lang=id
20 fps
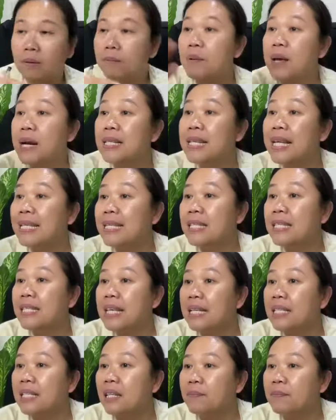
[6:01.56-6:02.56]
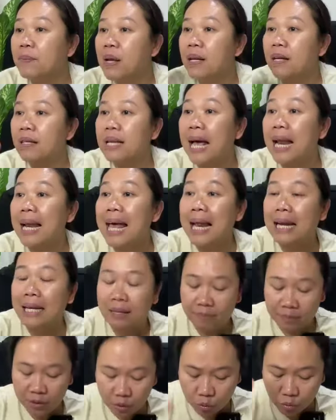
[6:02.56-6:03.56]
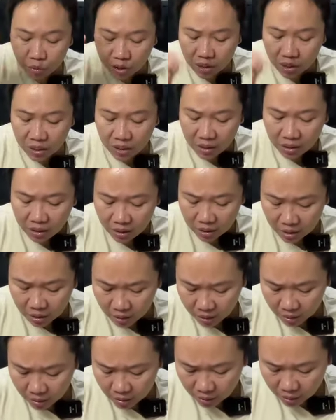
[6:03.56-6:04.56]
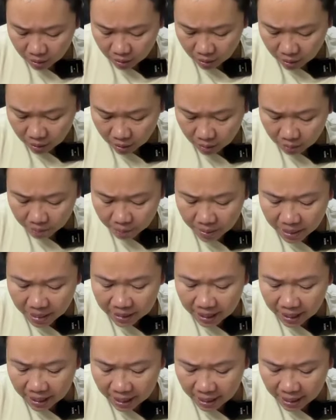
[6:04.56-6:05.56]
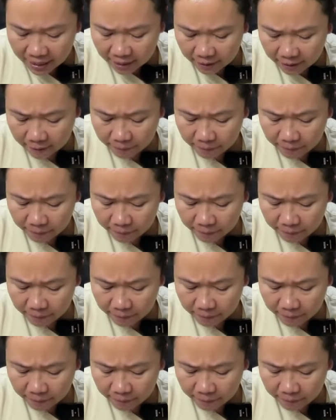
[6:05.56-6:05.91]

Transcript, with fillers: Biar satset-satset biar nggak lali Miss Yuni Biar nggak lali.